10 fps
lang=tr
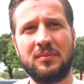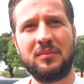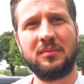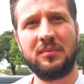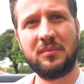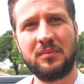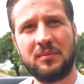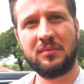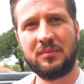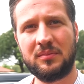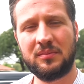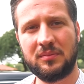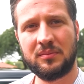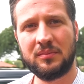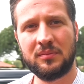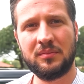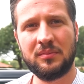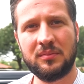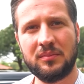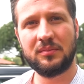zırhlı cam olarak biliyor ama bu
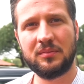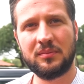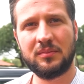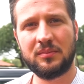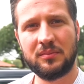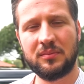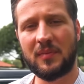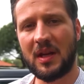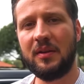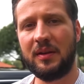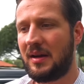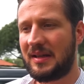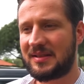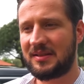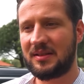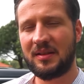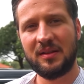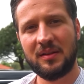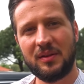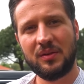arabalarda abi çift cam kullanılıyor. Evet. Bunlar aslında.
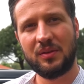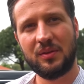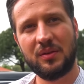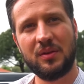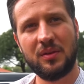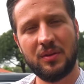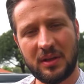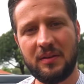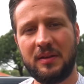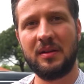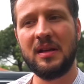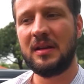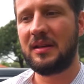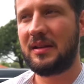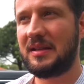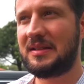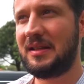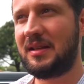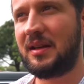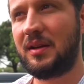zırhlı cam olarak geçmiyor. Evet. Yani bunun kesinlikle.
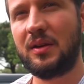mantığı ne